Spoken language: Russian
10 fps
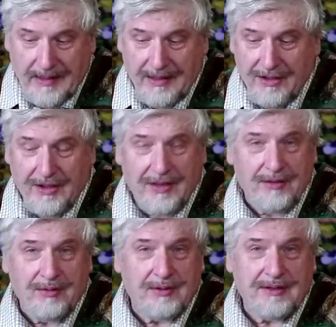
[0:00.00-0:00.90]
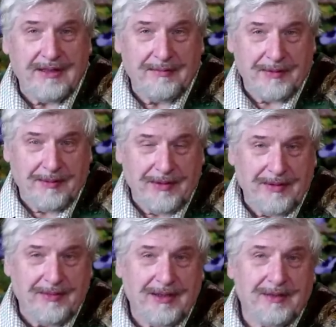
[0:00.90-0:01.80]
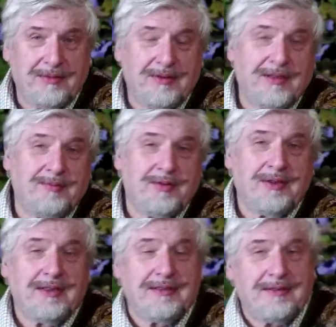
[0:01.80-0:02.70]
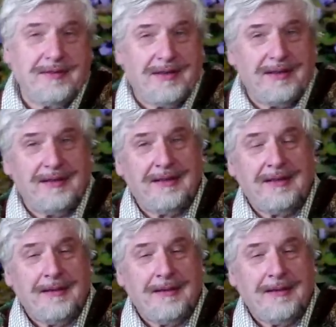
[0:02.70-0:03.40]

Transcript: решая только три проблемы, о которых я много раз говорил.